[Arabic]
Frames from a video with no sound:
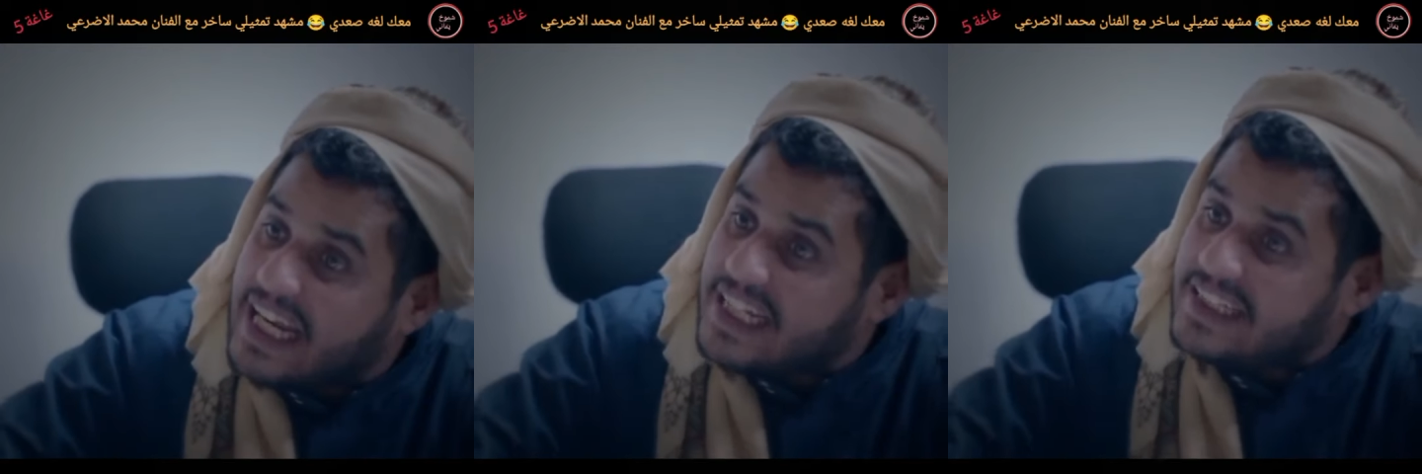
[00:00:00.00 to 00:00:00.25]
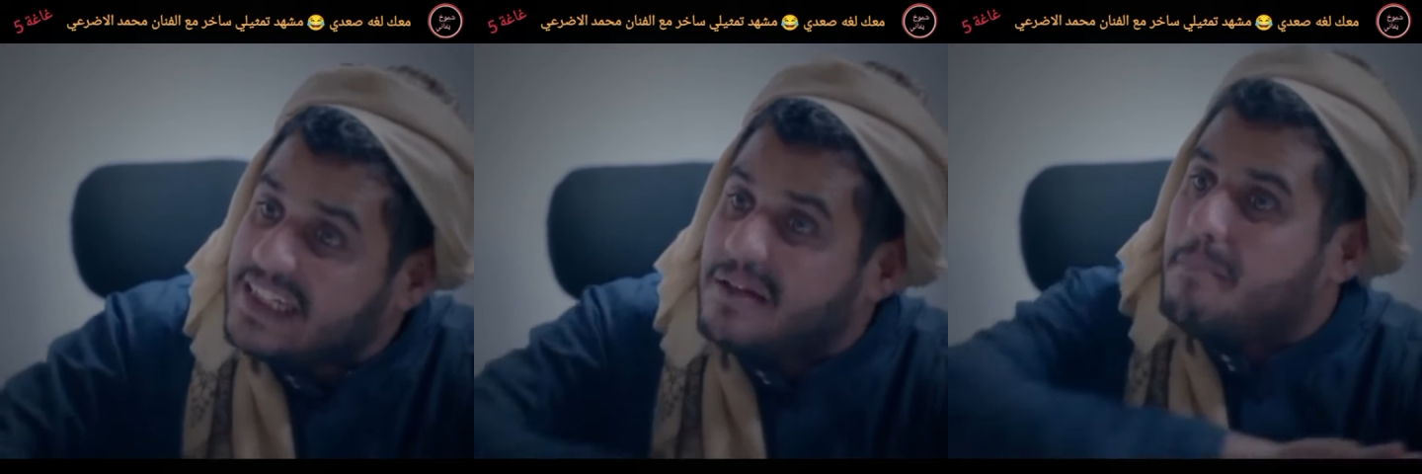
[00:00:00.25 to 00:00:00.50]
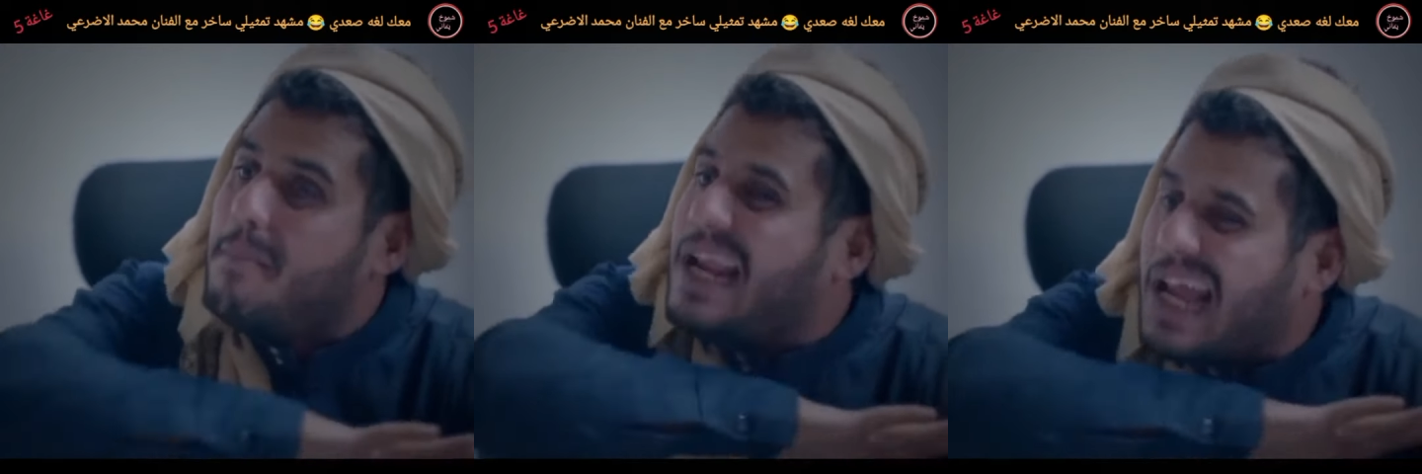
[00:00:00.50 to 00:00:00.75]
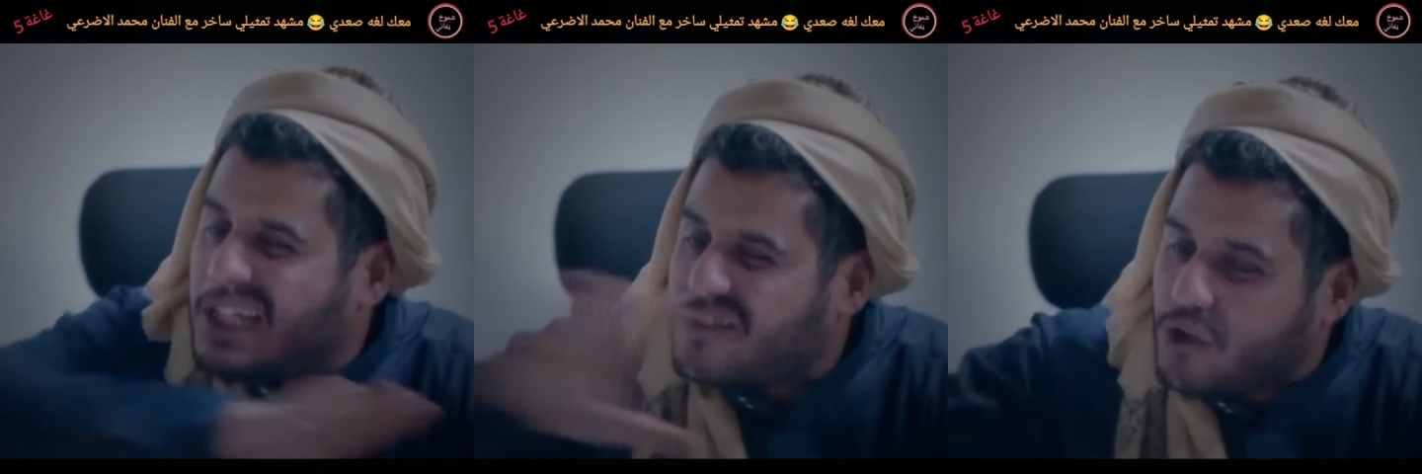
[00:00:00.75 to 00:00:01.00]
قريتي
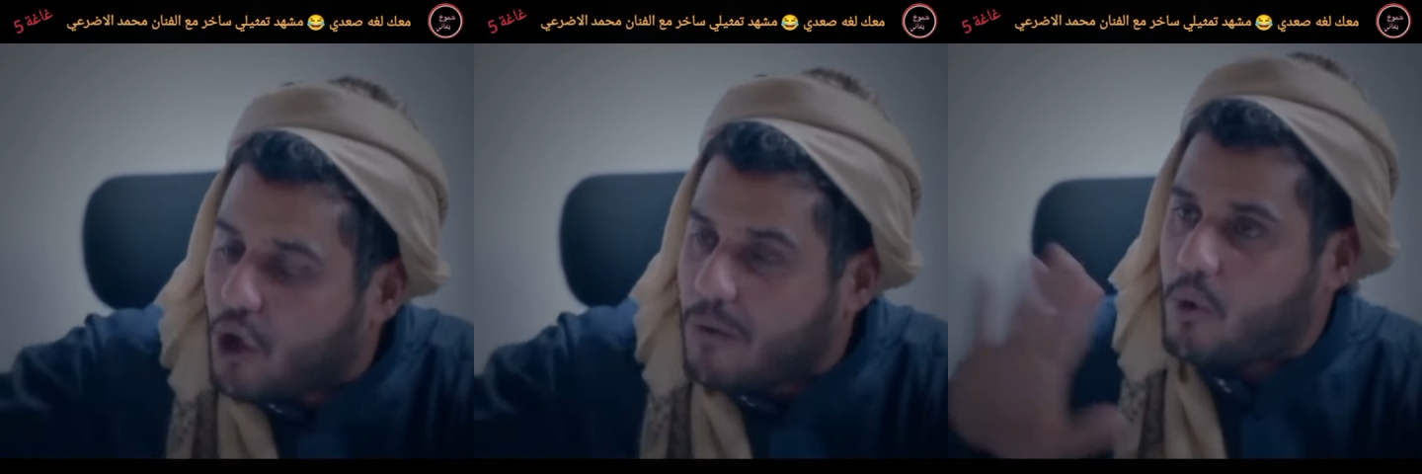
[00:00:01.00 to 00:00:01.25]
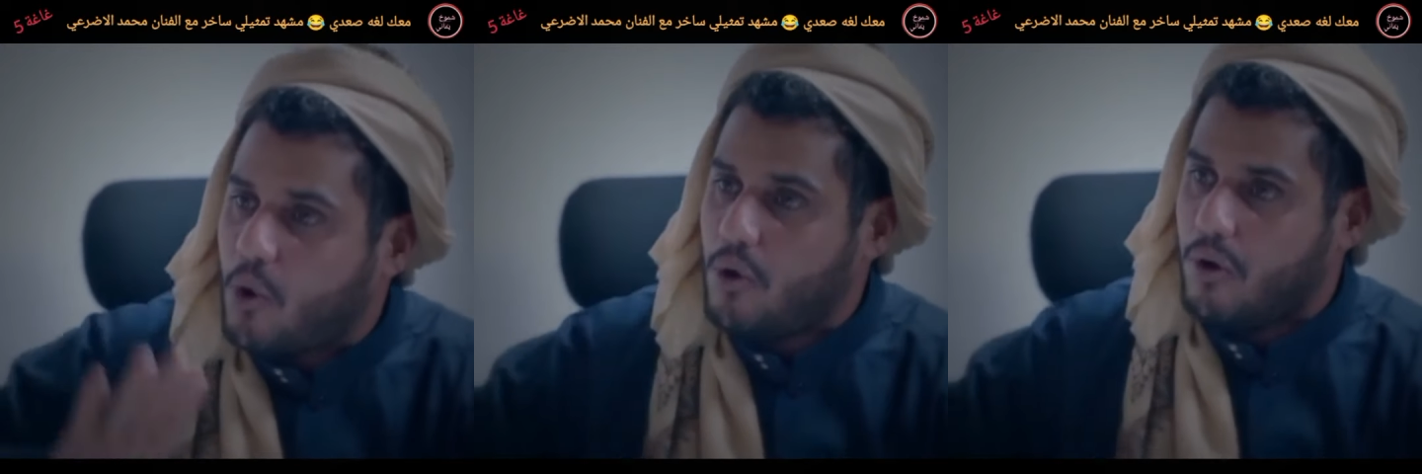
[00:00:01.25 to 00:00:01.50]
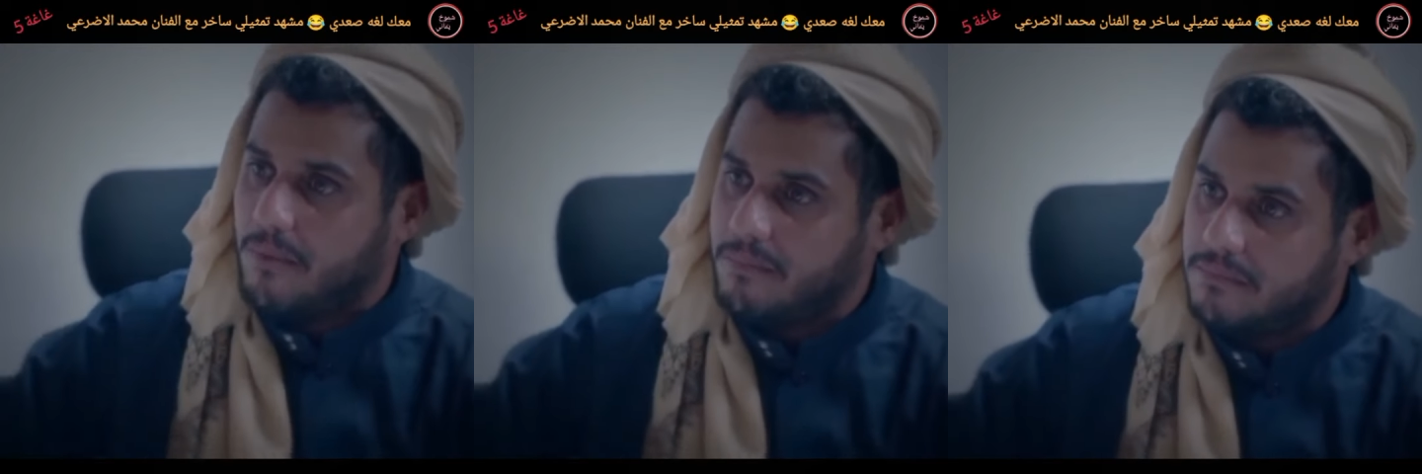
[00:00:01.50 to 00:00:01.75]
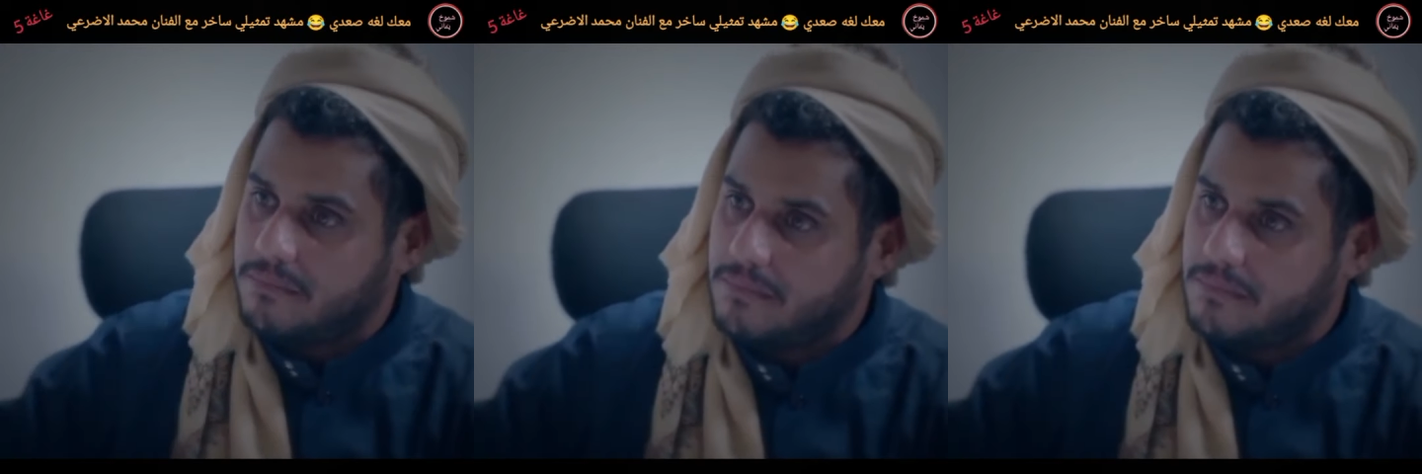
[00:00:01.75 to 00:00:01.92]
بلغت فيهم كلهم